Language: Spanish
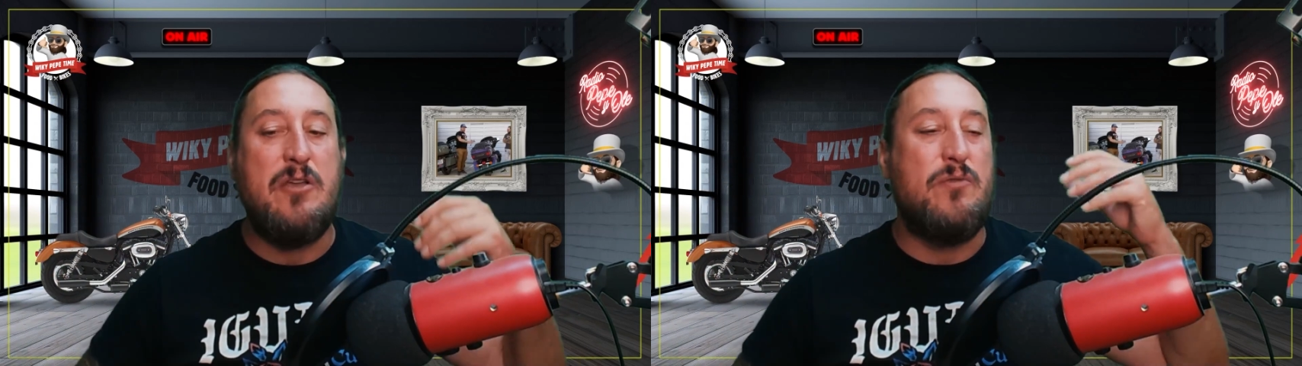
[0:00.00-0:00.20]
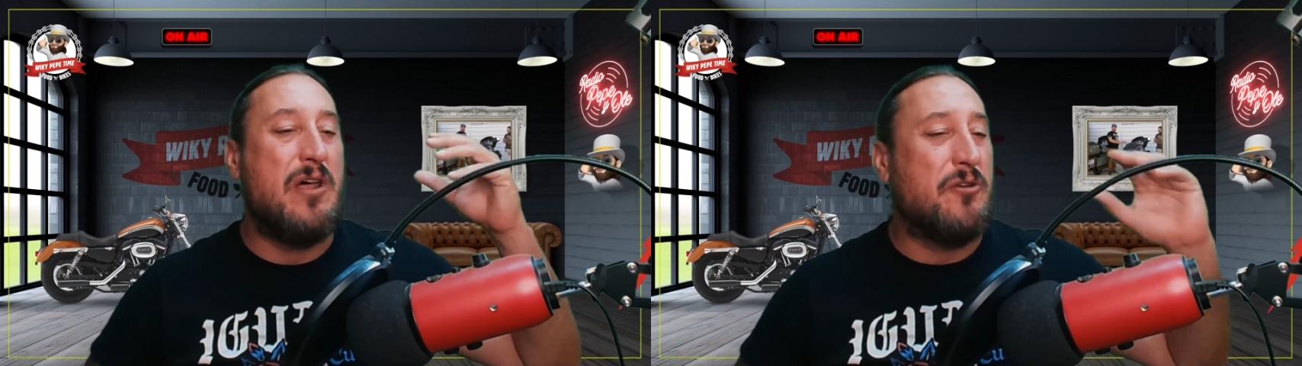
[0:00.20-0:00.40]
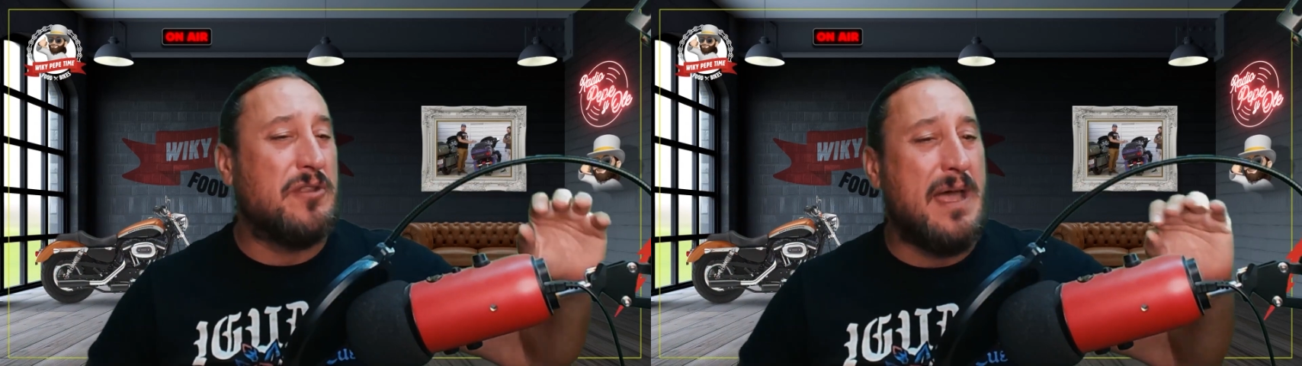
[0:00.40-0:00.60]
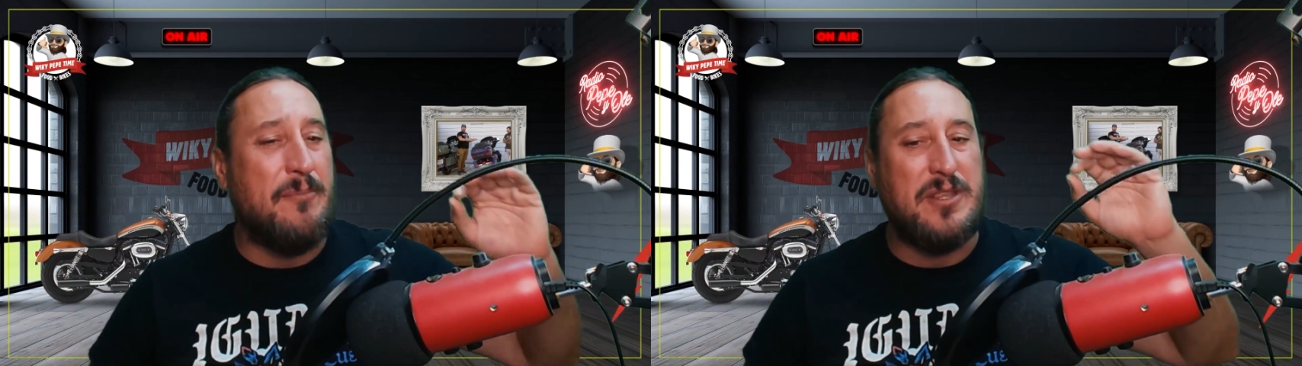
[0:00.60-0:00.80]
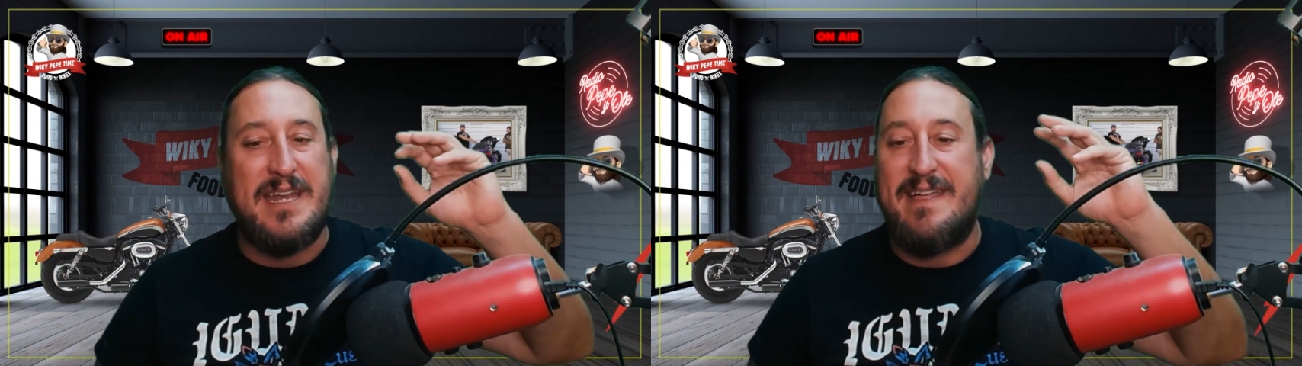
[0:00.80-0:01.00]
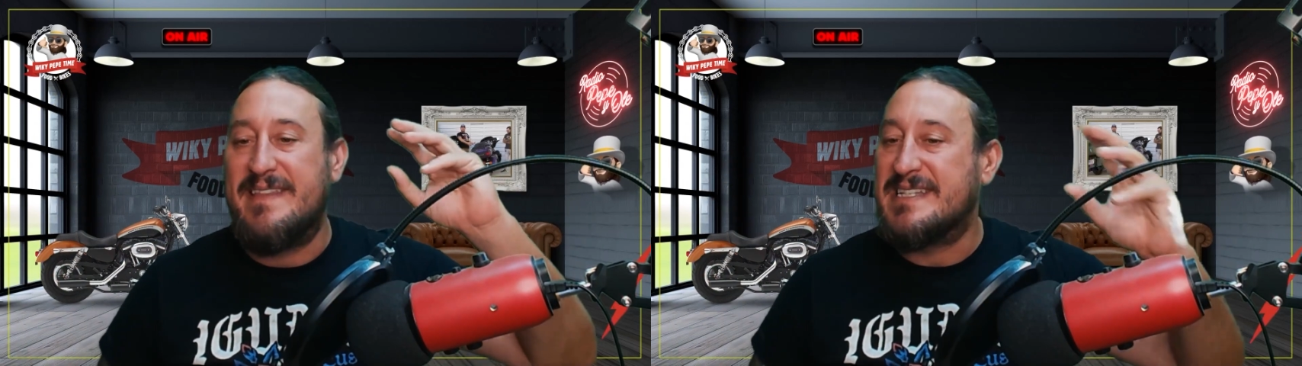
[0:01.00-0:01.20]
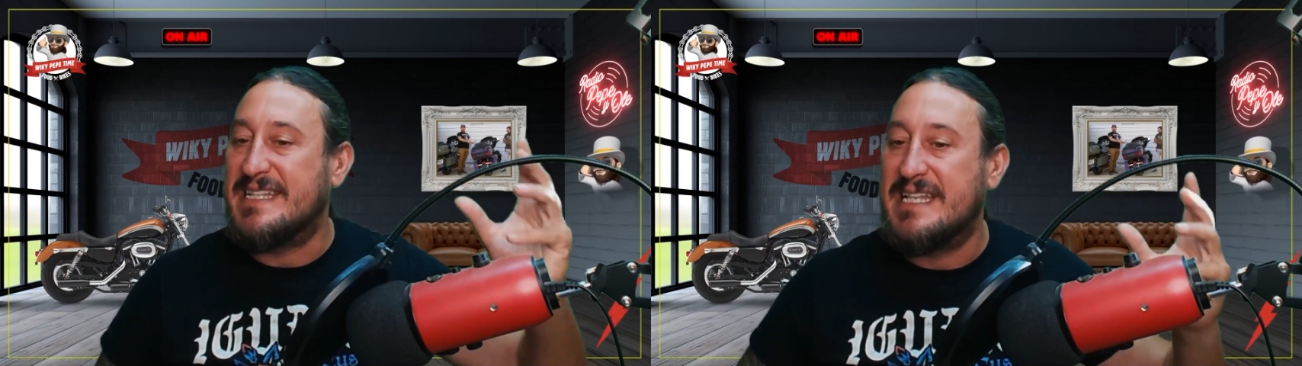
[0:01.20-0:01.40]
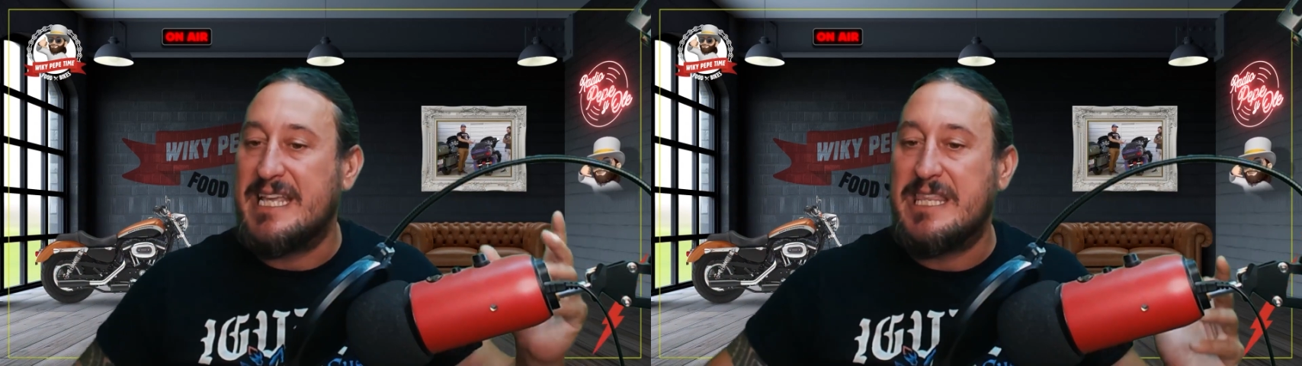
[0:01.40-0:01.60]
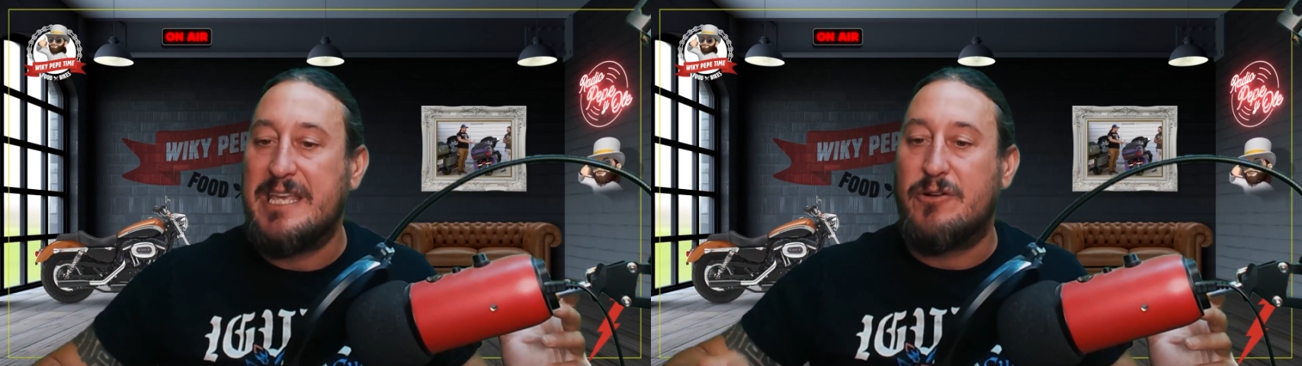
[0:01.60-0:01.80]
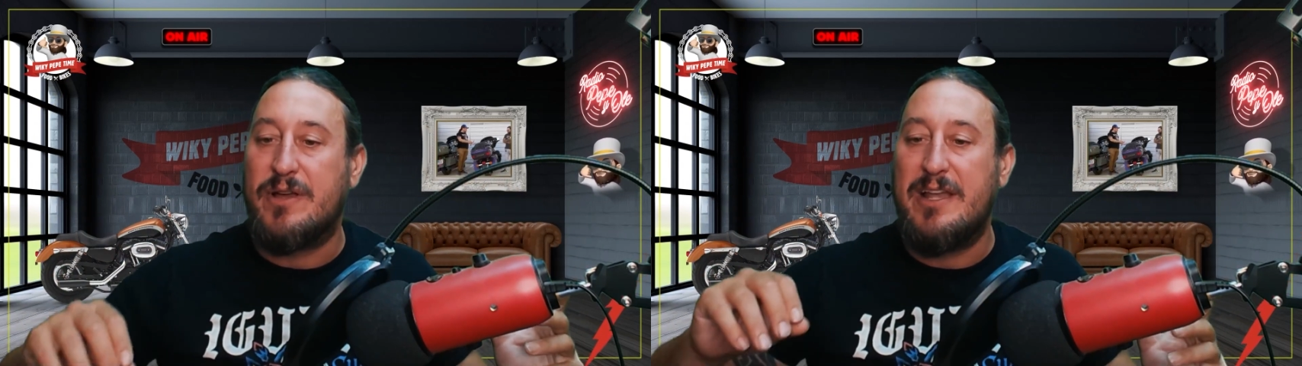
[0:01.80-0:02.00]
Hay una ruta motera de
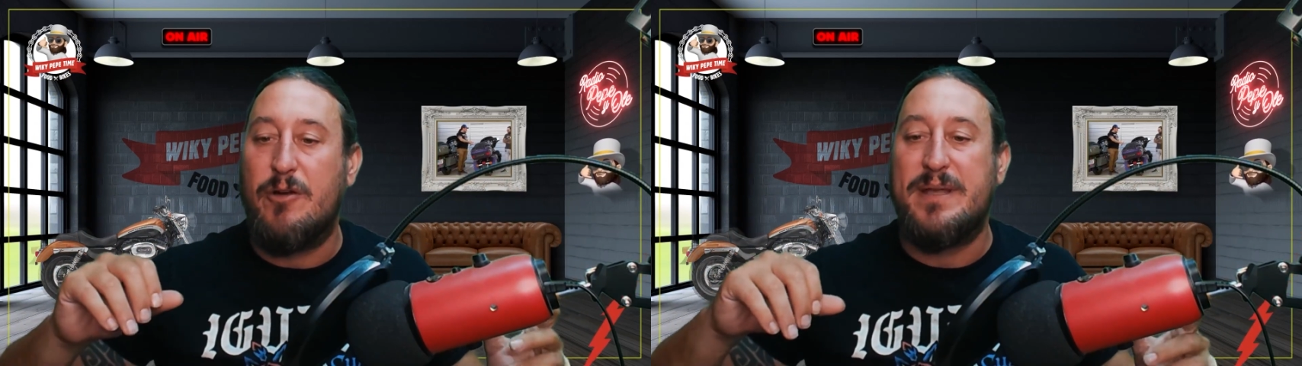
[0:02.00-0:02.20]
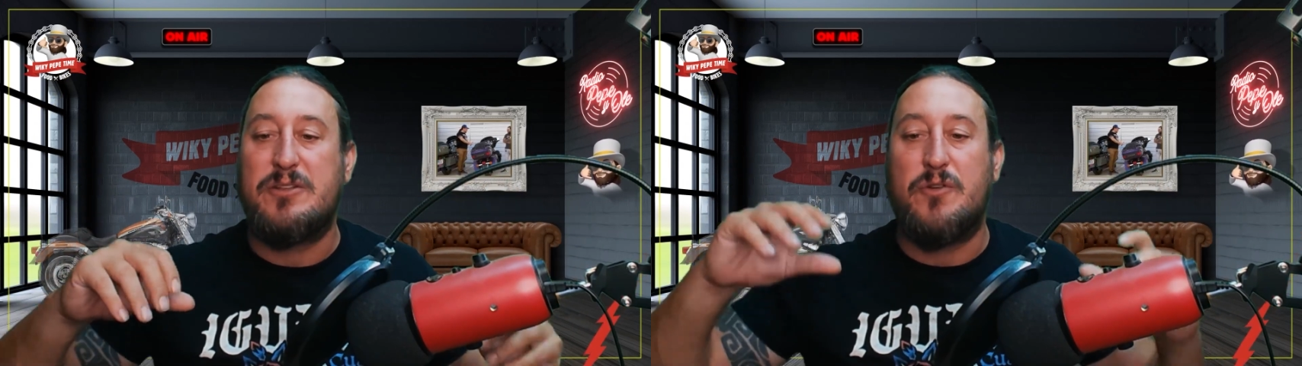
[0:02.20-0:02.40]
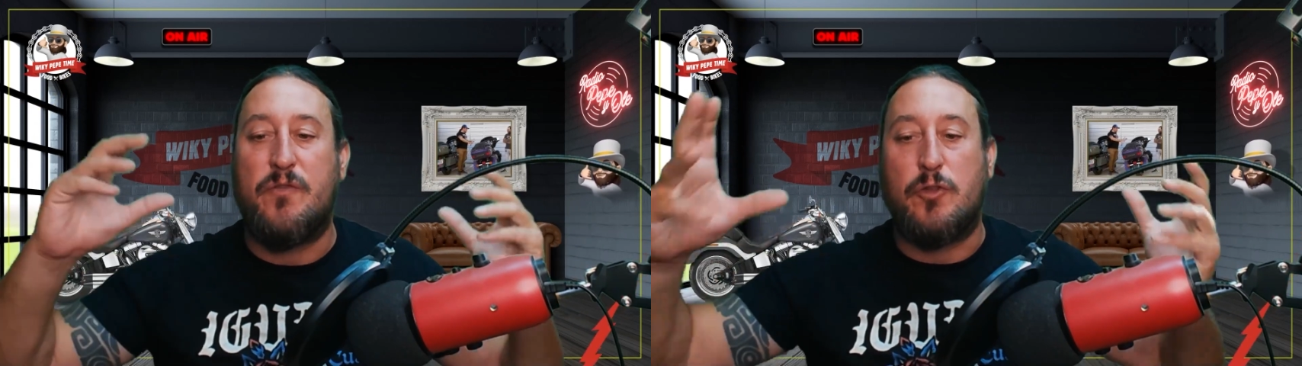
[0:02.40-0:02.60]
75 kilómetros,